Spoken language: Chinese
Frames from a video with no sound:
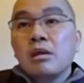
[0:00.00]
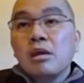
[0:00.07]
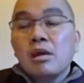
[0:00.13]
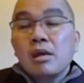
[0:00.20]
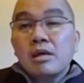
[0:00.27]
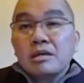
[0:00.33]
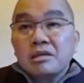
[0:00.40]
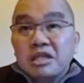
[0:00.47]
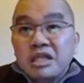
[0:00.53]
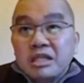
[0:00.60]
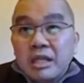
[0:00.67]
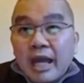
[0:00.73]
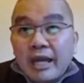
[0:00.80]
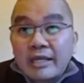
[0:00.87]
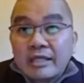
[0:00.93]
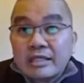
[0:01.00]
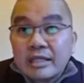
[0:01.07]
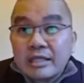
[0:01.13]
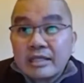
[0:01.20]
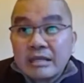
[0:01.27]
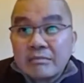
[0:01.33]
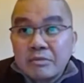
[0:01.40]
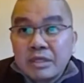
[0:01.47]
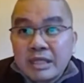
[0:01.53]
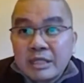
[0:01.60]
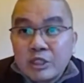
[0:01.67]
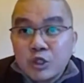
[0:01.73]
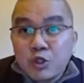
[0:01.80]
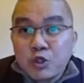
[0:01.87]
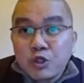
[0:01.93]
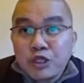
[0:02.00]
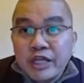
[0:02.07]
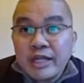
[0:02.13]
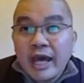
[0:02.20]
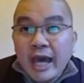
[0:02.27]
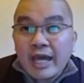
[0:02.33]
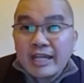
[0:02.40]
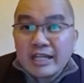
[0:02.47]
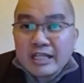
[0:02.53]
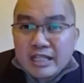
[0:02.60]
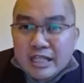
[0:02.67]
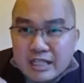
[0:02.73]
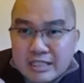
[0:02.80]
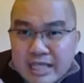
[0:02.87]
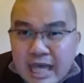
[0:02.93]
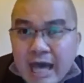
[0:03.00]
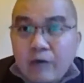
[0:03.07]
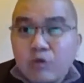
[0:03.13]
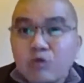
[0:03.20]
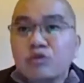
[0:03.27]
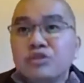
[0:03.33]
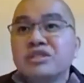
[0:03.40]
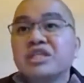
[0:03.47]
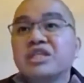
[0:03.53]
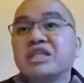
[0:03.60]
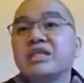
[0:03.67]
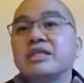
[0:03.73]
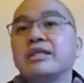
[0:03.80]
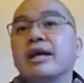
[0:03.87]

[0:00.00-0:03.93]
你来生能不能做人啊，还是个大问题呀。